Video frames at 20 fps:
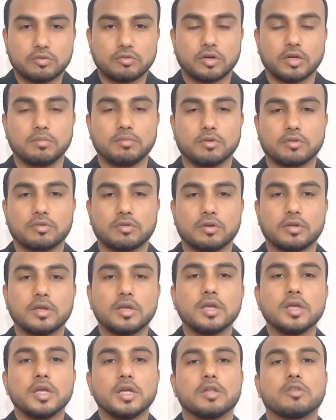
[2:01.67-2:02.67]
অর্থাৎ ছয় বছর
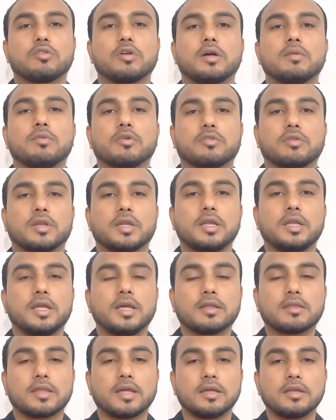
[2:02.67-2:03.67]
ছয় বছরের
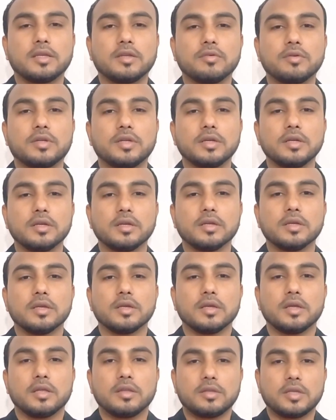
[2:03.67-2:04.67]
এক্সাইজ ডিউটি
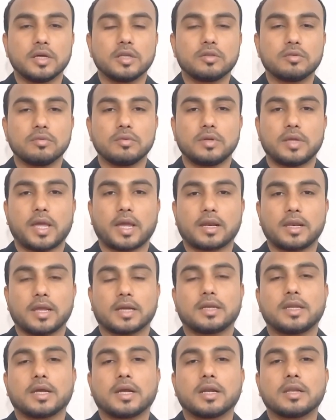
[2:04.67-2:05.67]
যেহেতু এক
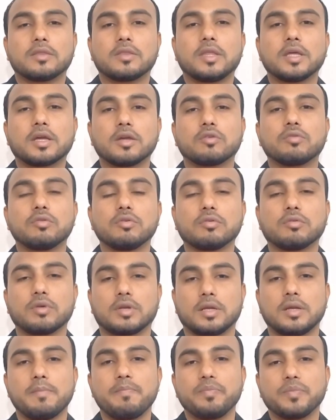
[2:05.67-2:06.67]
লাখ টাকার থেকে শুরু
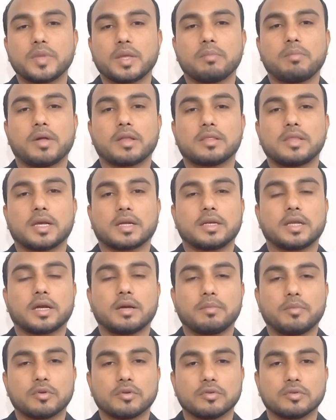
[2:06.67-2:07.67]
করে পাঁচ লাখ
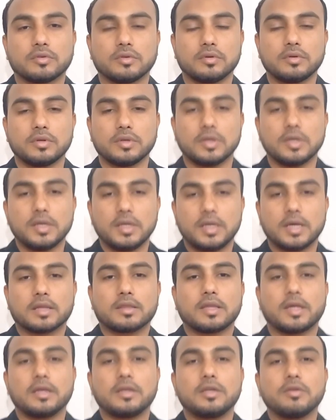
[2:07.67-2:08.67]
টাকা পর্যন্ত
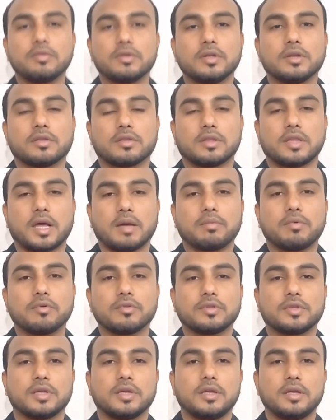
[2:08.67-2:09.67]
এক্সাইজ ডিউটির স্ল্যাব
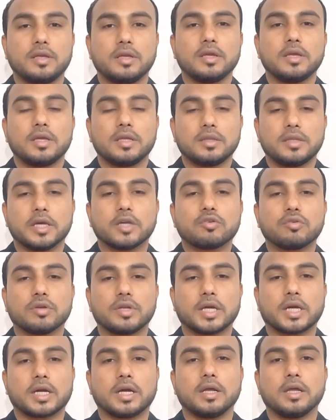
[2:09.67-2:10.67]
হচ্ছে দেড়শো
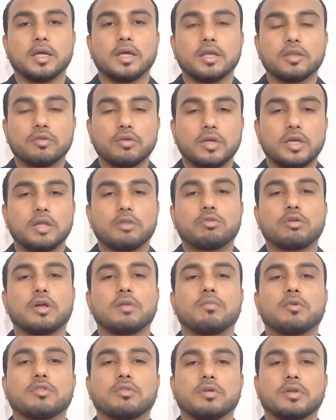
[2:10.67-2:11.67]
টাকা তো এই
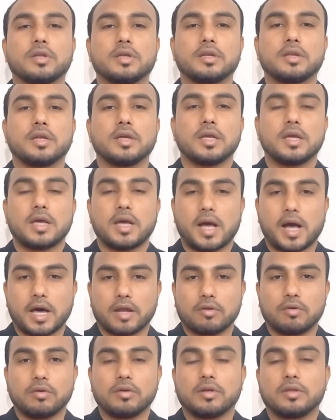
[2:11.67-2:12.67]
ছয় বছরের
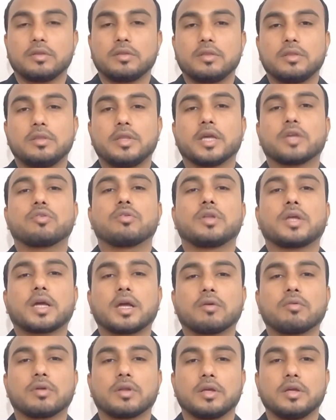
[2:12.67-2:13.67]
আরো দেড়শো
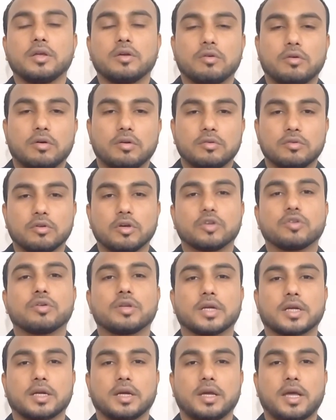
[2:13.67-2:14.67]
টাকা করে
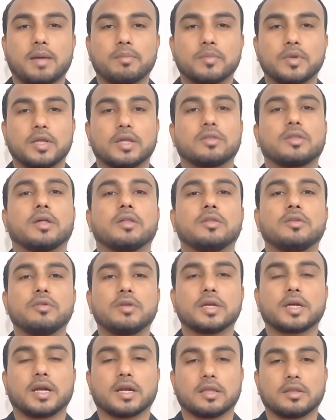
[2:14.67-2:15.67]
নয়শো টাকা আপনার এক্সাইজ
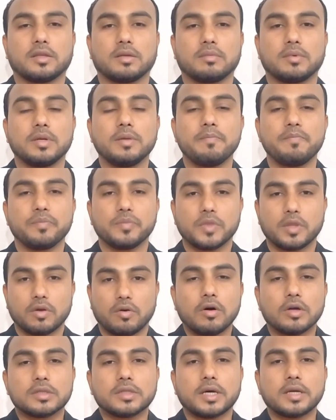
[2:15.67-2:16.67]
ডিউটি কাটা যাবে
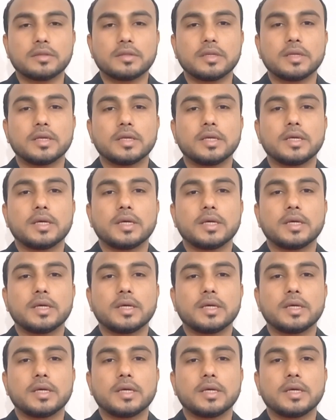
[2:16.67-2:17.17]
অর্থাৎ